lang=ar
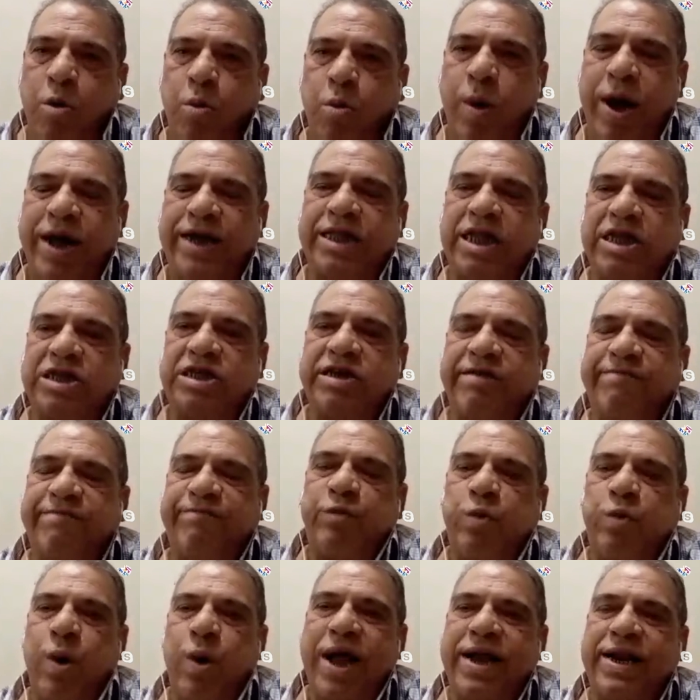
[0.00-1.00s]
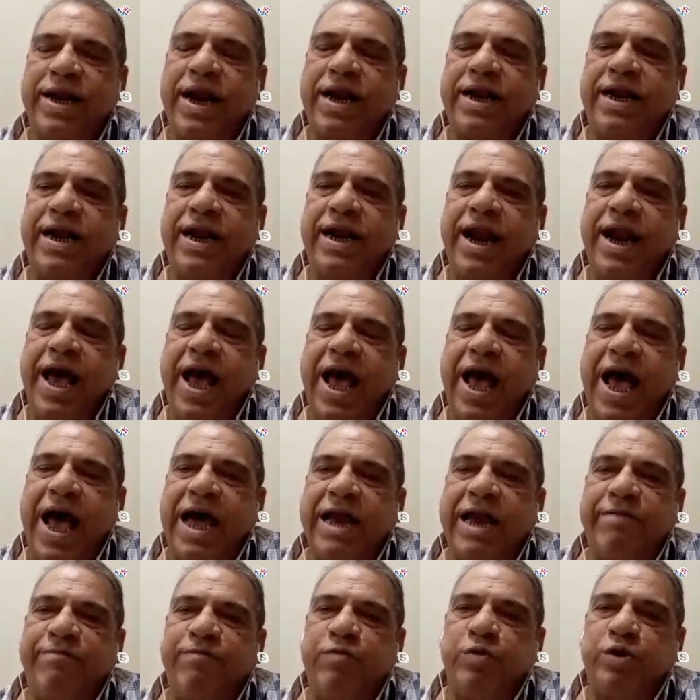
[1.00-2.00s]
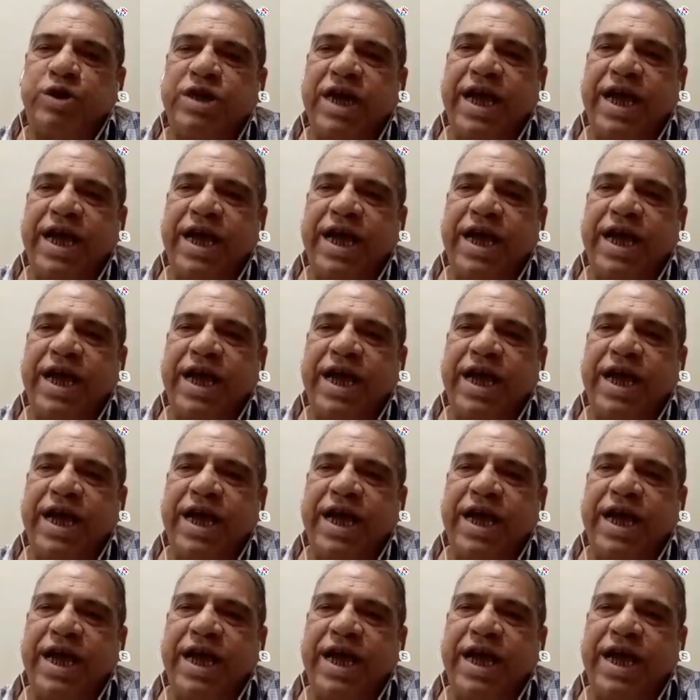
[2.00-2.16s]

واكتشفت أنني لا أعرف